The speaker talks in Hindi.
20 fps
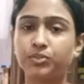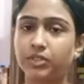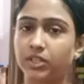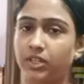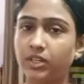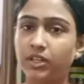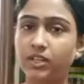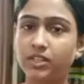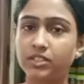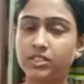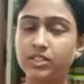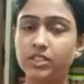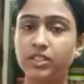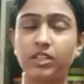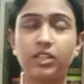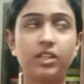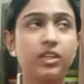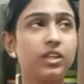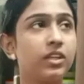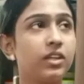फ्रेंड आज है
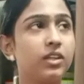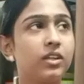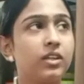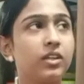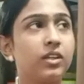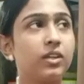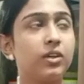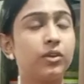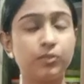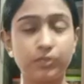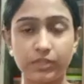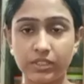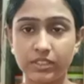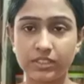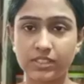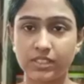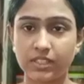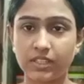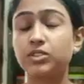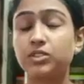
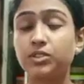वेनेसडे